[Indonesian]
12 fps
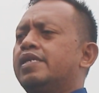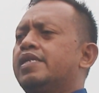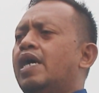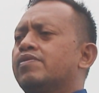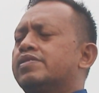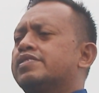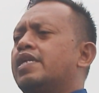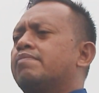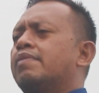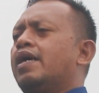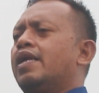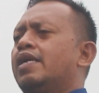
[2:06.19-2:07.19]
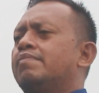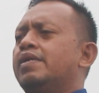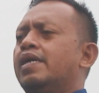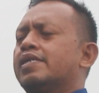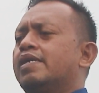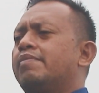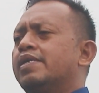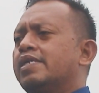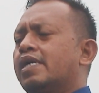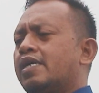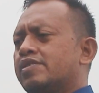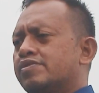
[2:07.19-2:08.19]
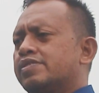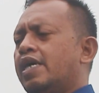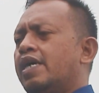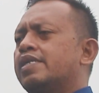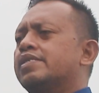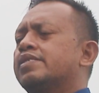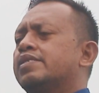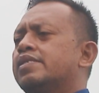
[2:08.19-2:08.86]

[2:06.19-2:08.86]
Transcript: ini Daud sedang mengalami yang namanya kesusahan.